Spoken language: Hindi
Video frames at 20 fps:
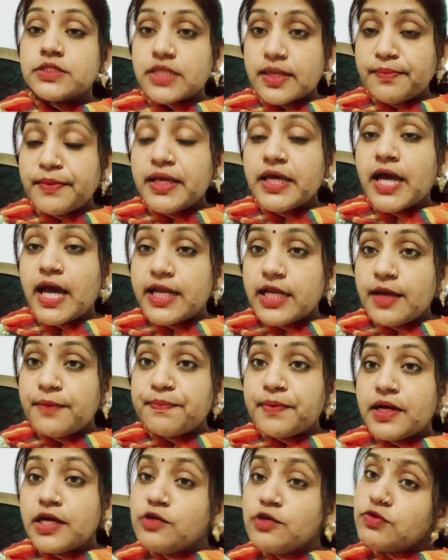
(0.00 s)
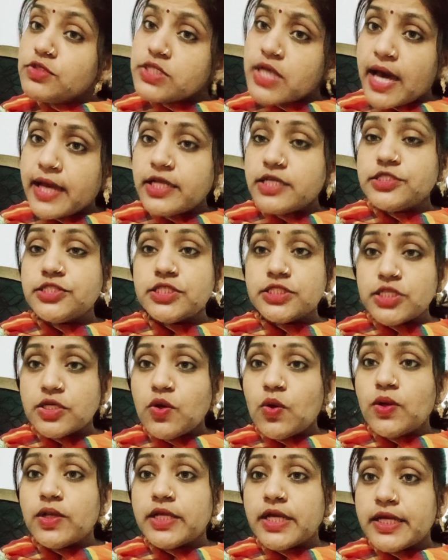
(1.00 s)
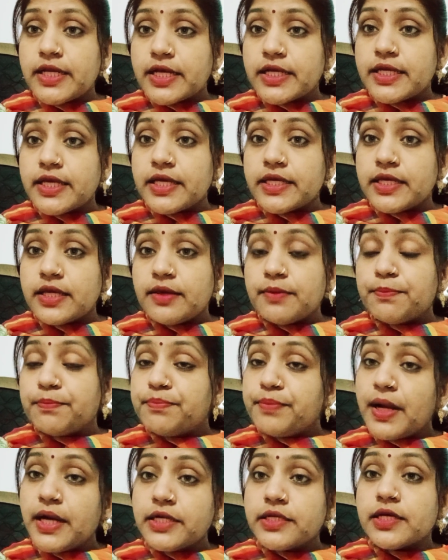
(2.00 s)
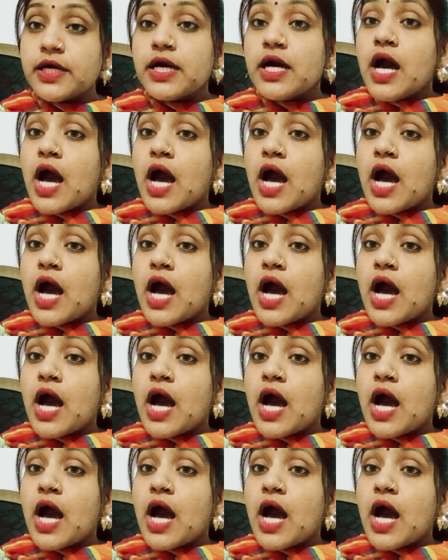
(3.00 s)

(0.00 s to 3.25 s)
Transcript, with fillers: समय आने पर वो सारी चीज़ें खोल के रखेगी बट